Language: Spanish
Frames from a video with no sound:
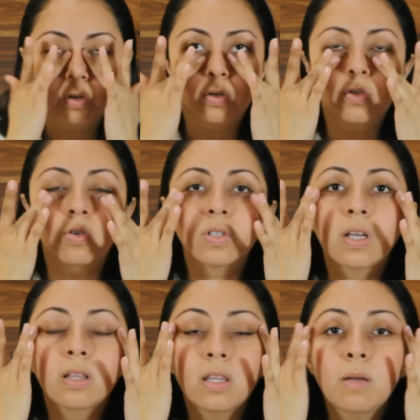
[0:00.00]
Nos
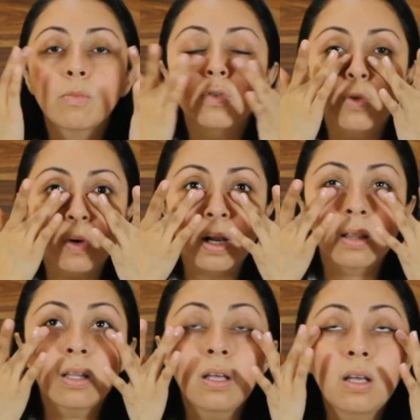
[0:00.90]
consentimos un
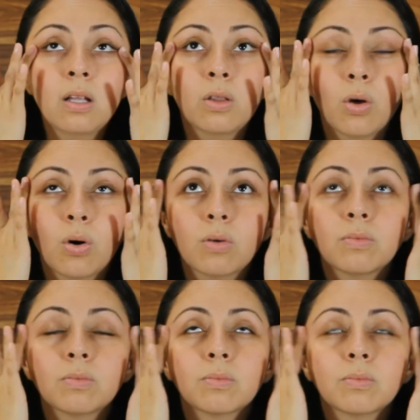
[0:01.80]

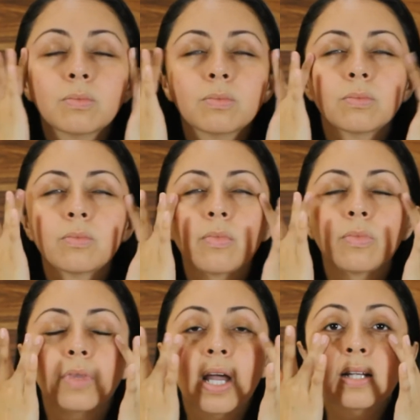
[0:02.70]
ratito.
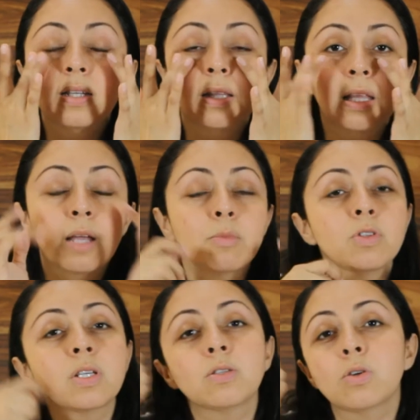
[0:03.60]
Si
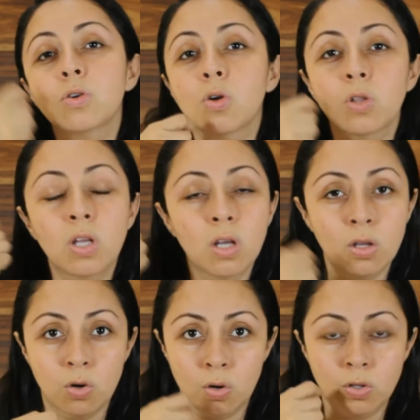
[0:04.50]
tenemos esos
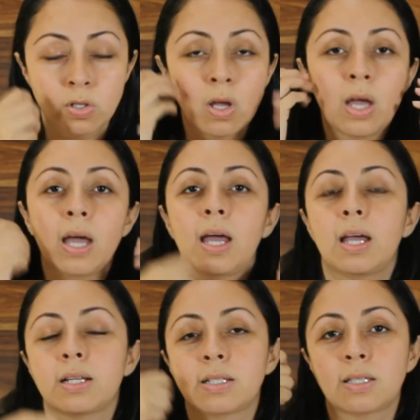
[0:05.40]
rodillos
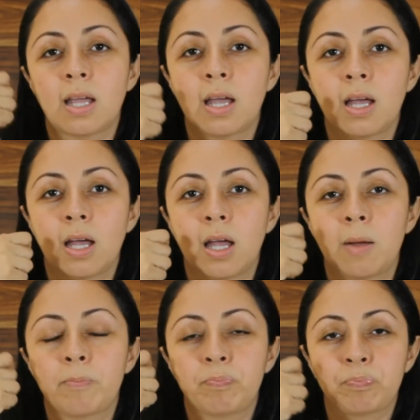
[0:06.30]

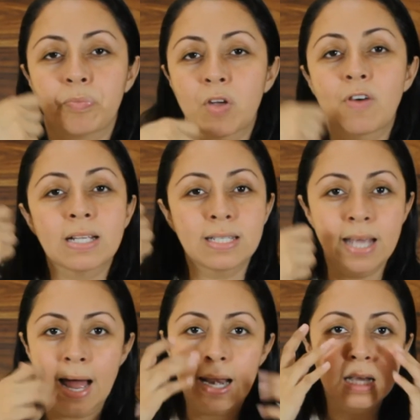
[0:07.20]
este
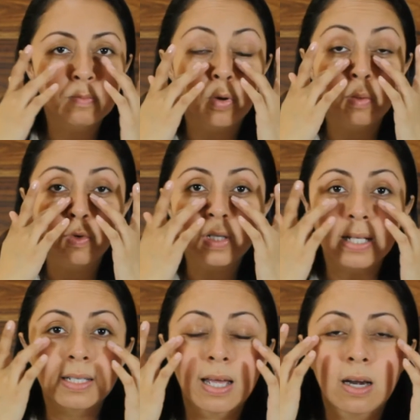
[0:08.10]
faciales podemos
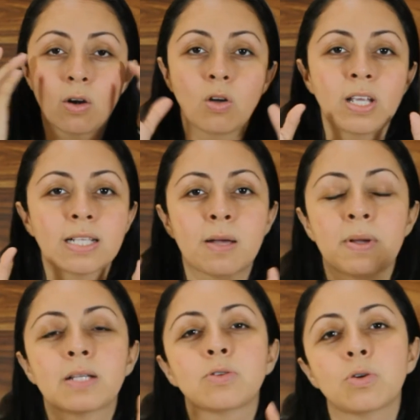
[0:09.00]
hacerlo ya
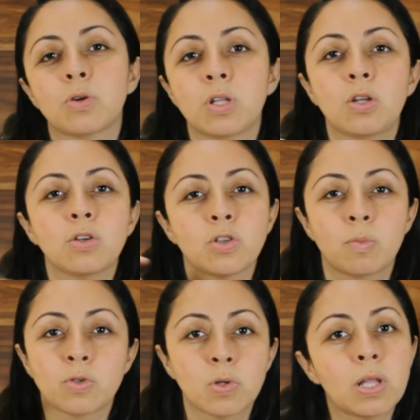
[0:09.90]
saben esos rodillos
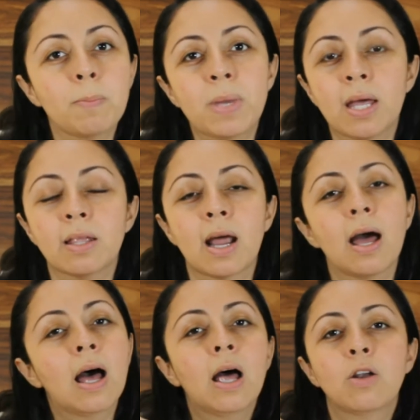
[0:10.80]
como son de
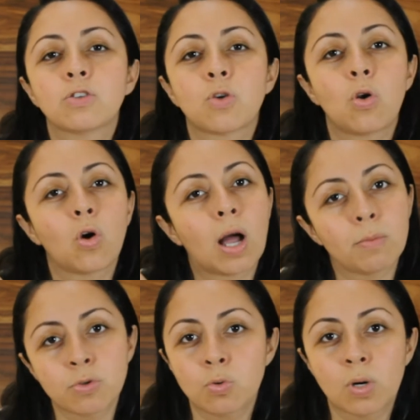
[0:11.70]
piedra los
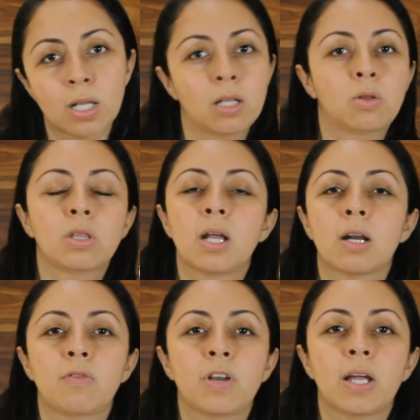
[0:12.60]
colocamos un ratito en el
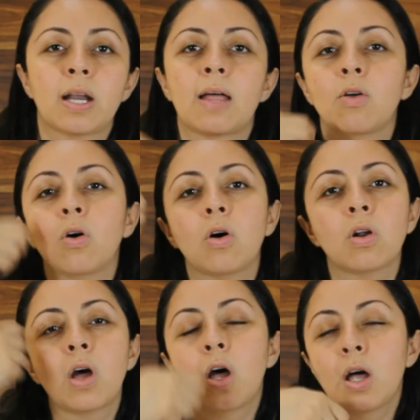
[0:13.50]
refrigerador